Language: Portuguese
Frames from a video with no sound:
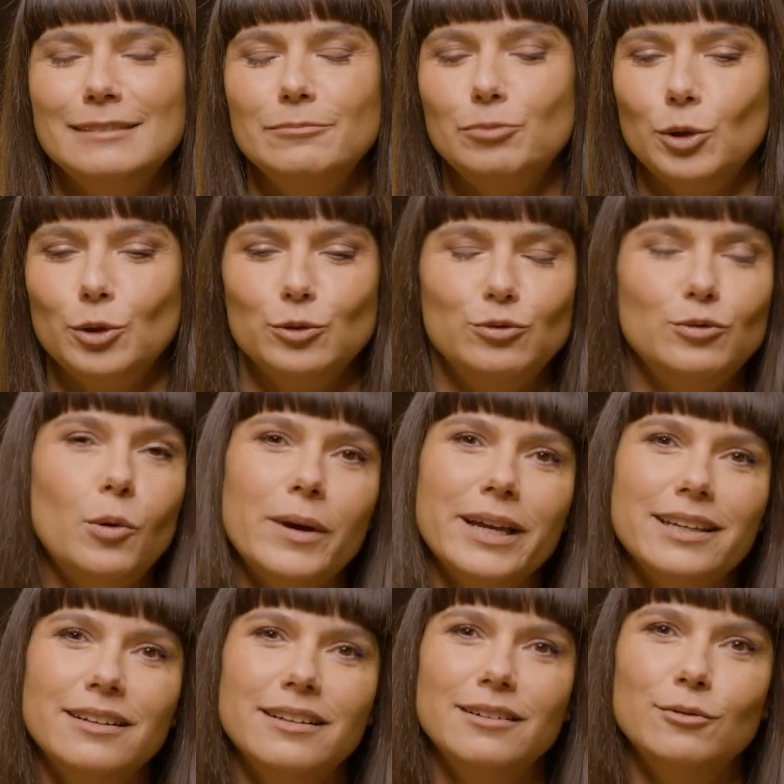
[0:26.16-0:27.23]
pronto, não
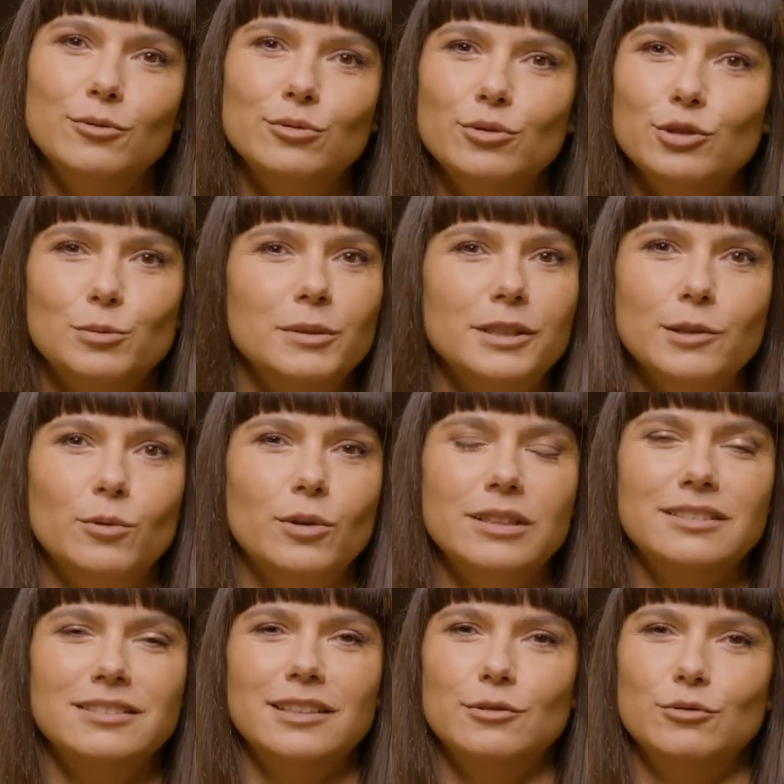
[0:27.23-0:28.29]
era o 2001
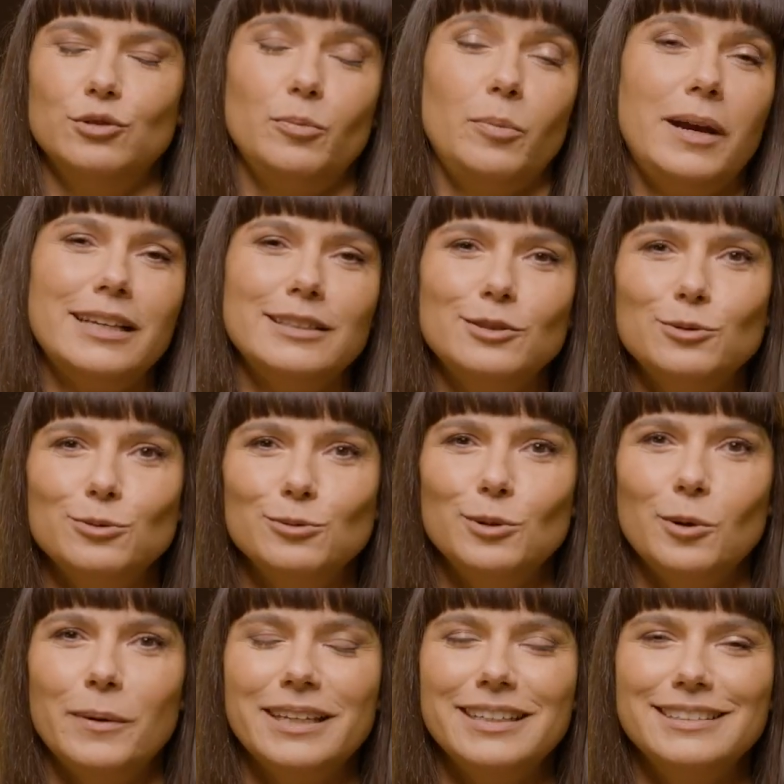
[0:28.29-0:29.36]
Odisseia no Espaço,
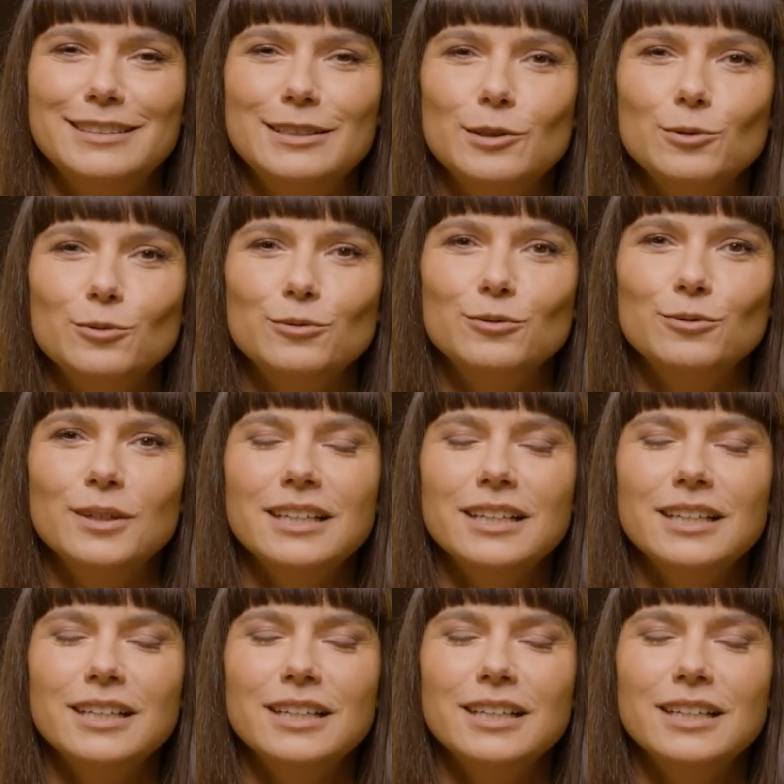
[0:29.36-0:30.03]
não era nenhum